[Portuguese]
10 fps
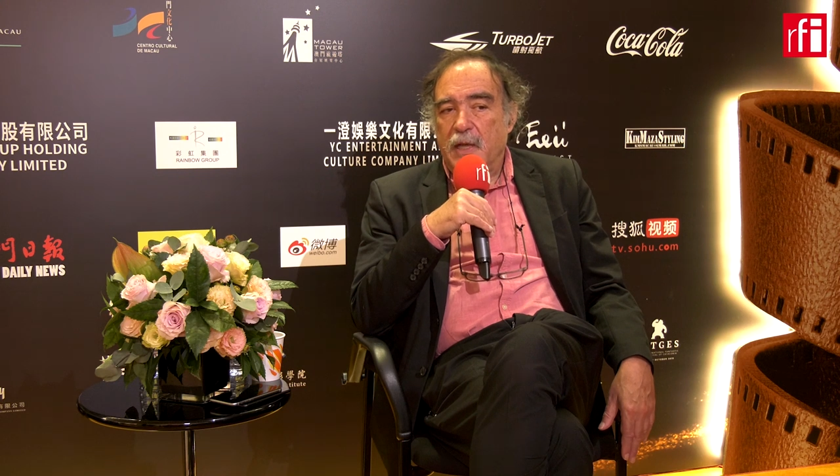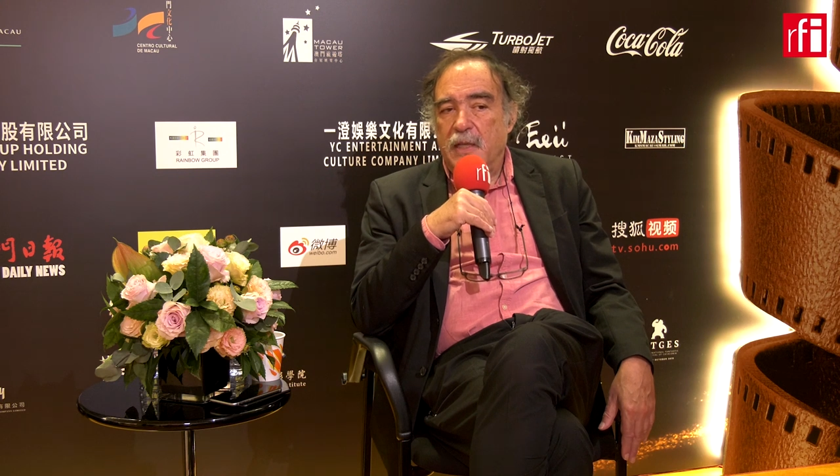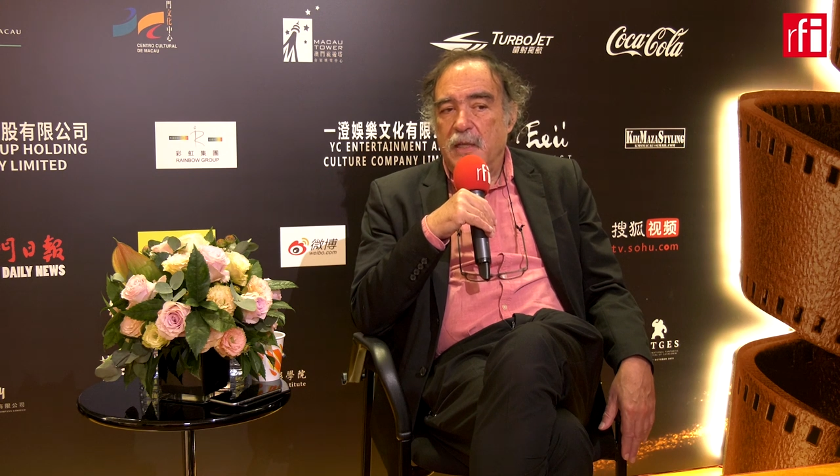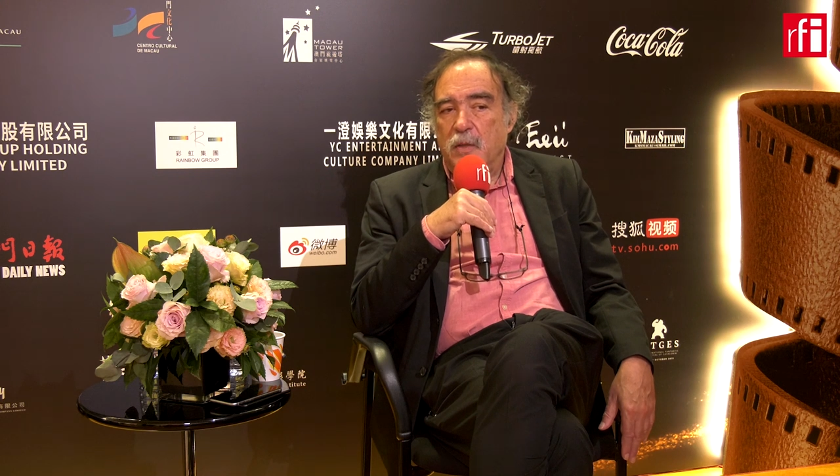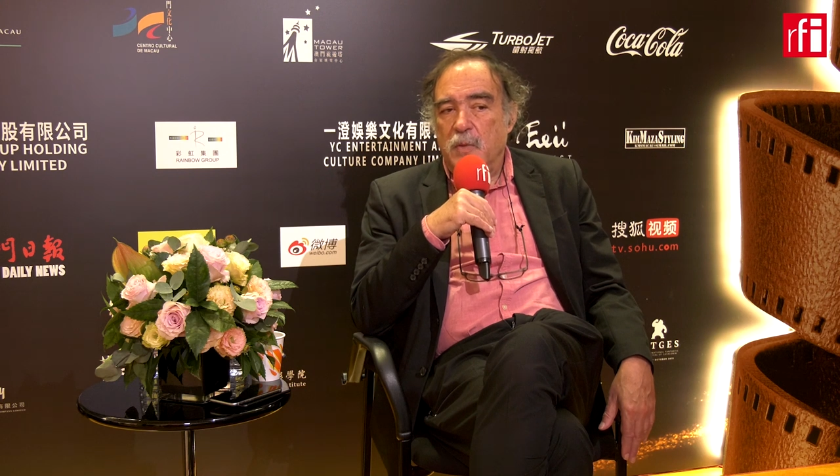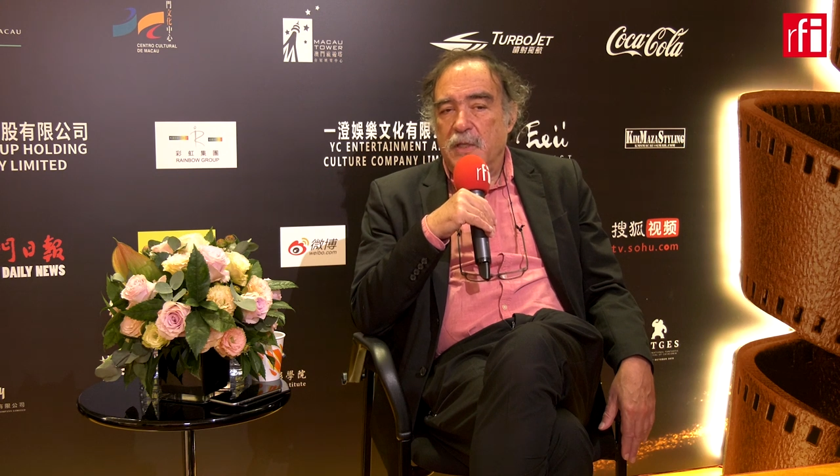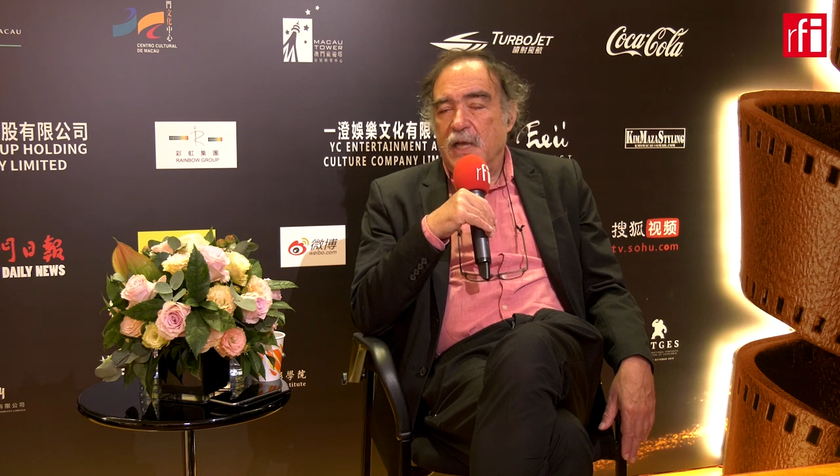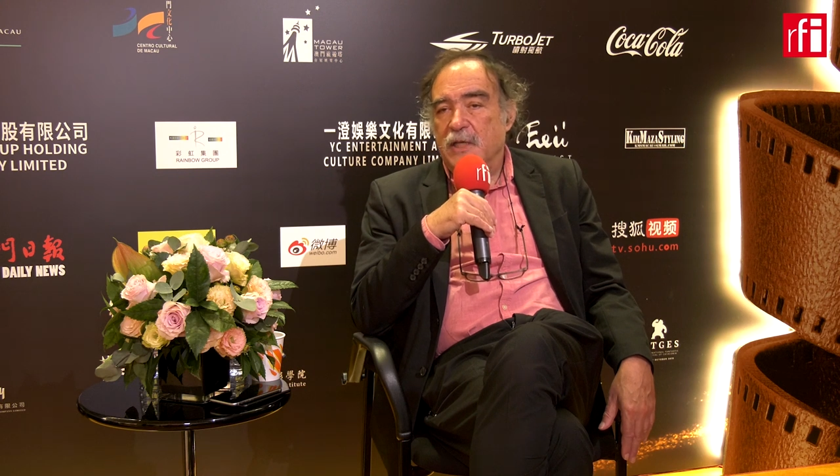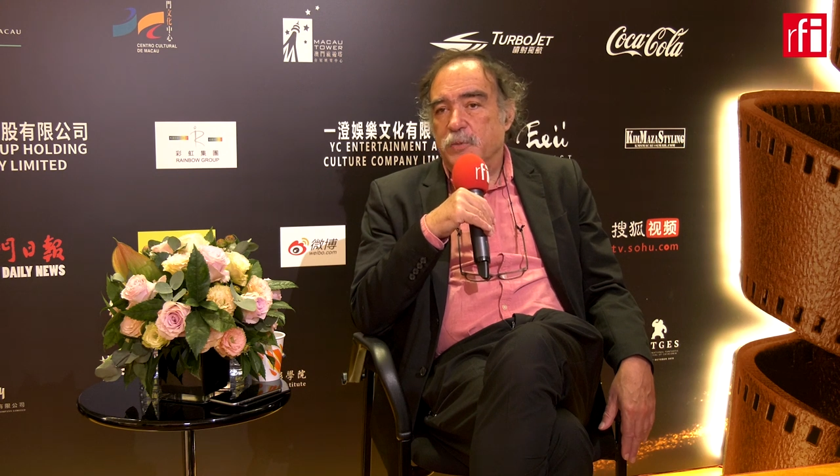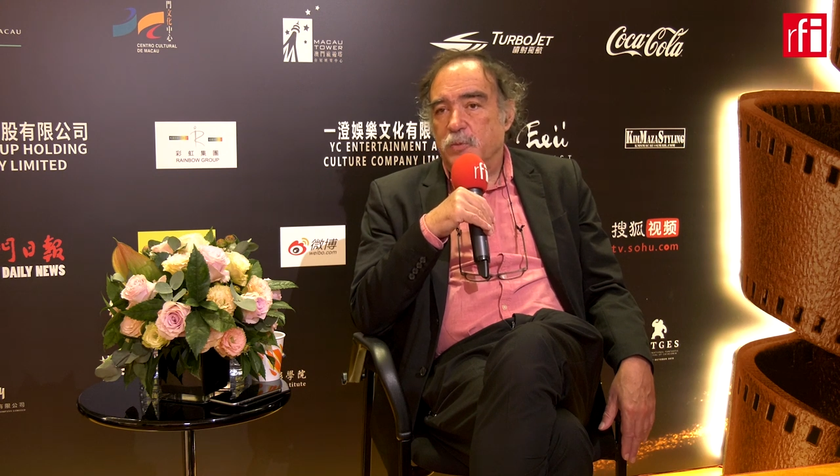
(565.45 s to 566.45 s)
aqui uma
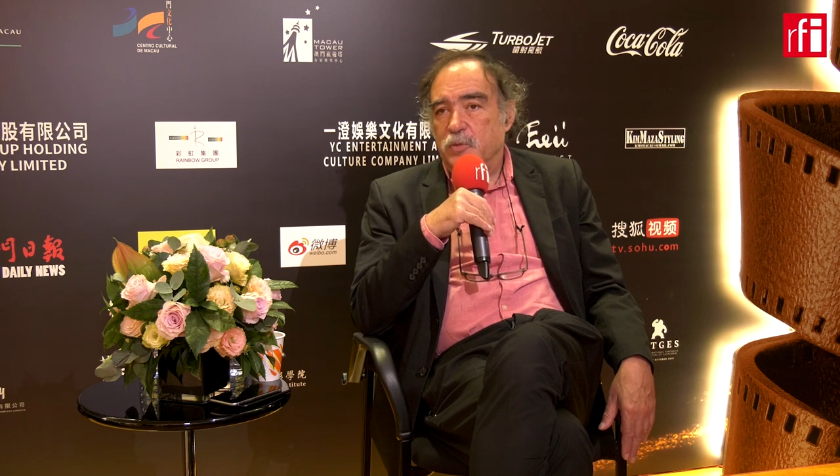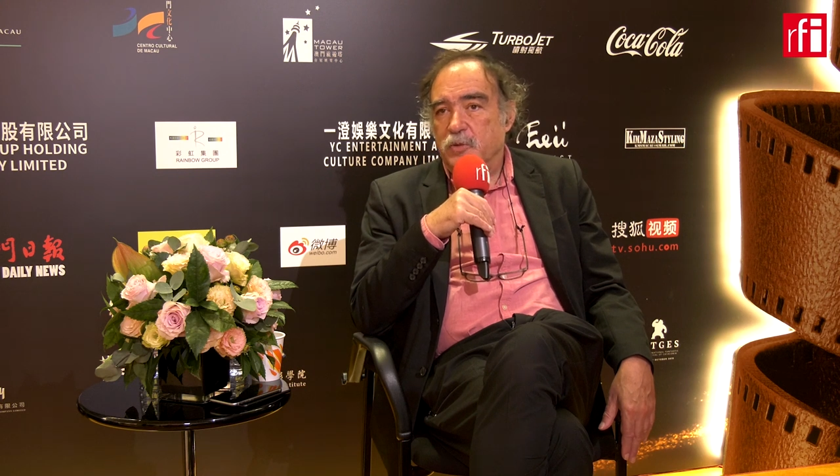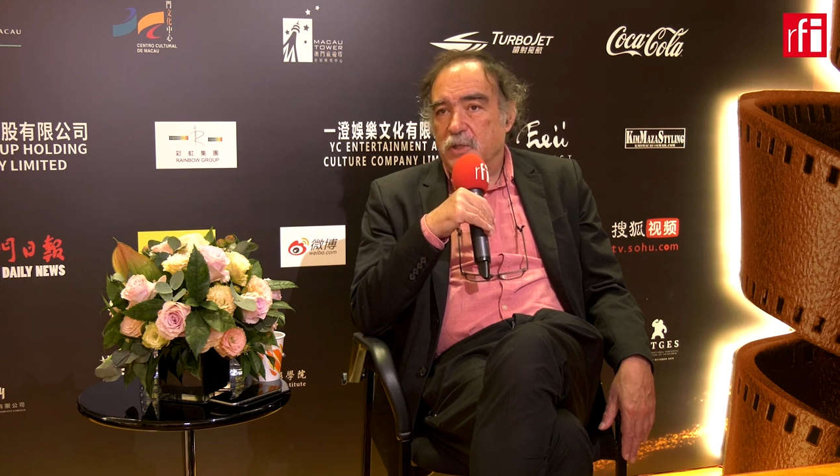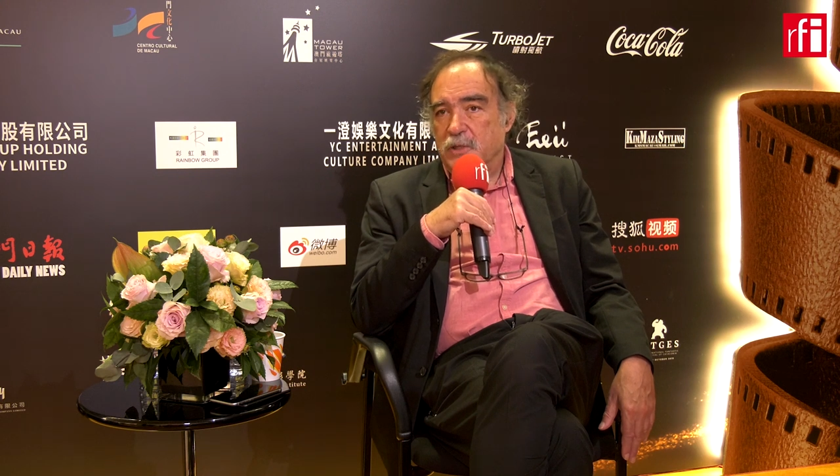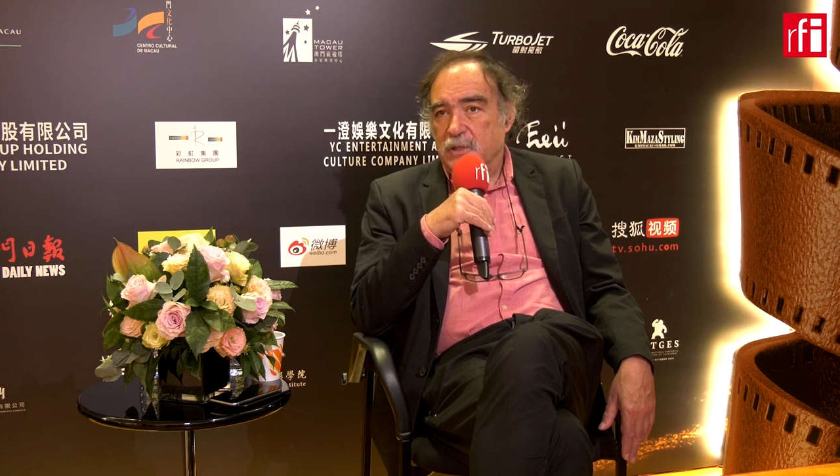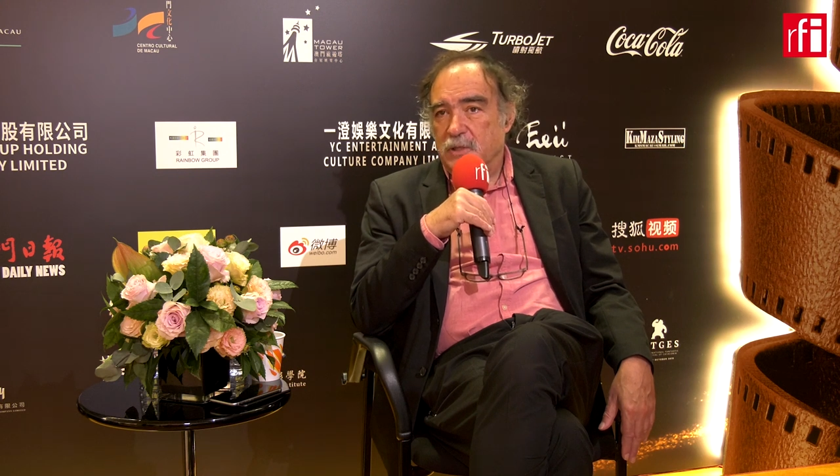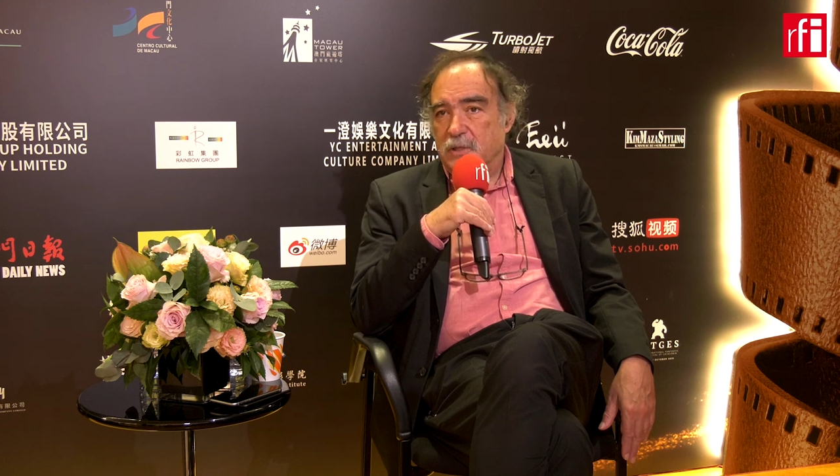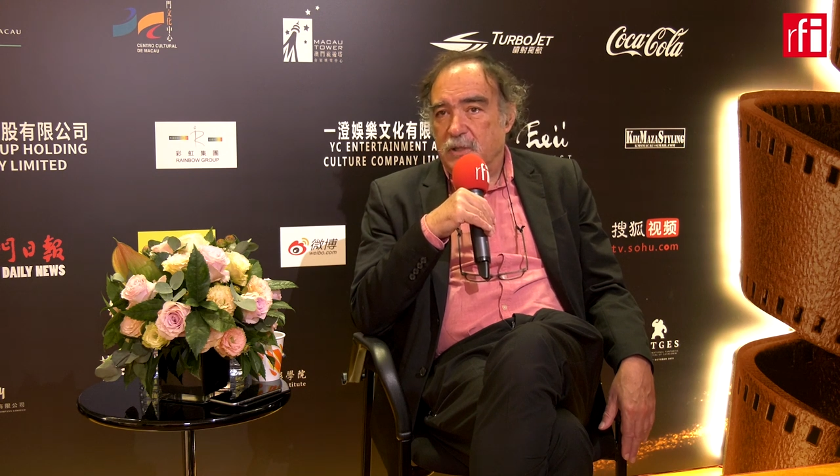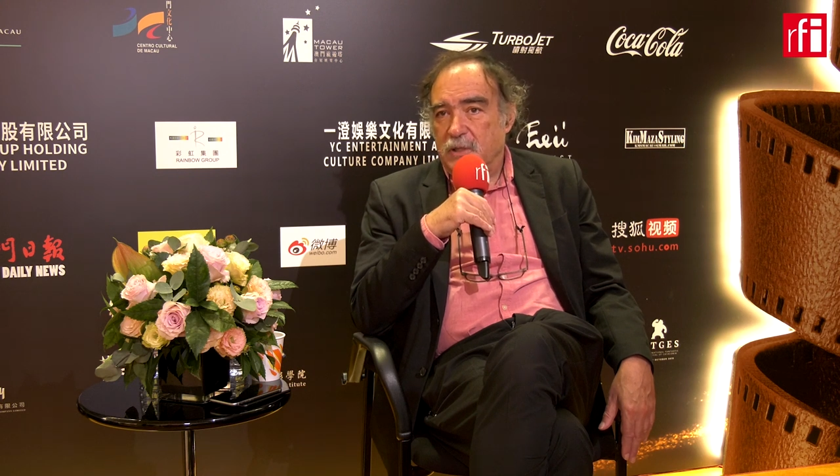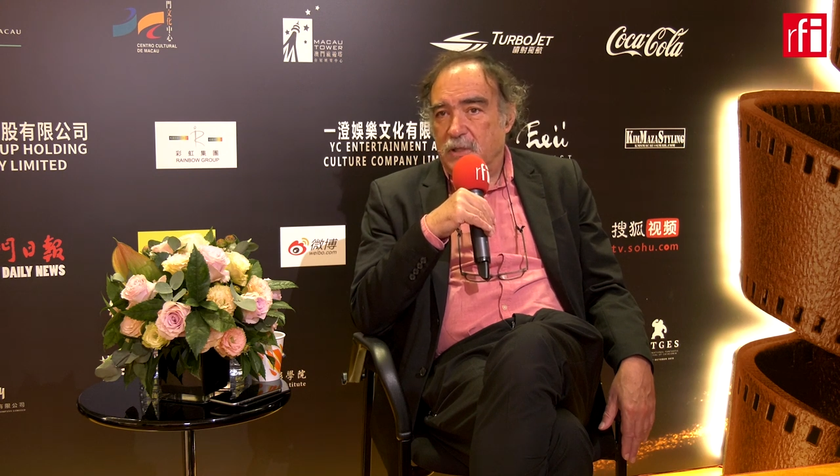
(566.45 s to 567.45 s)
diáspora portuguesa
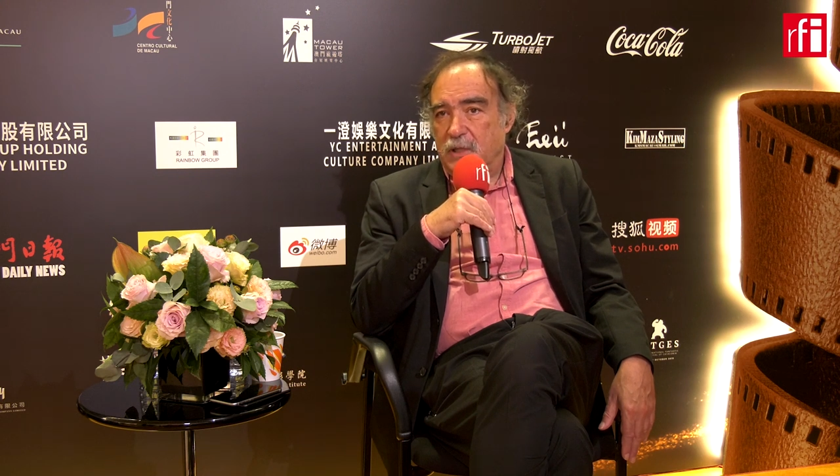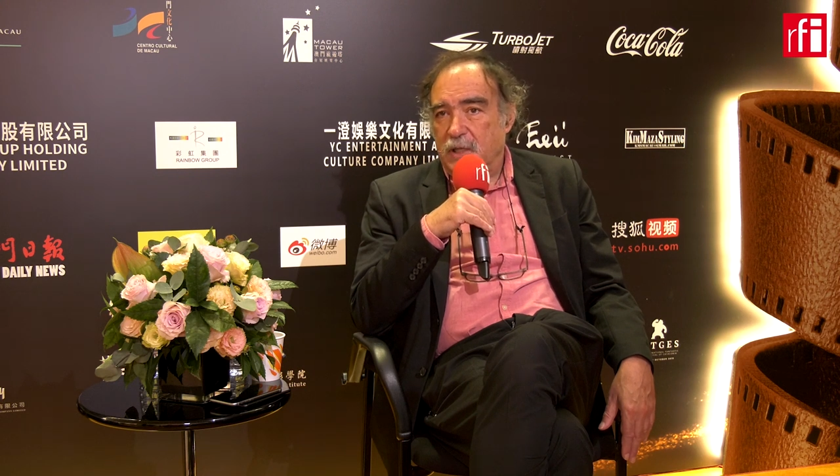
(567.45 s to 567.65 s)
eh,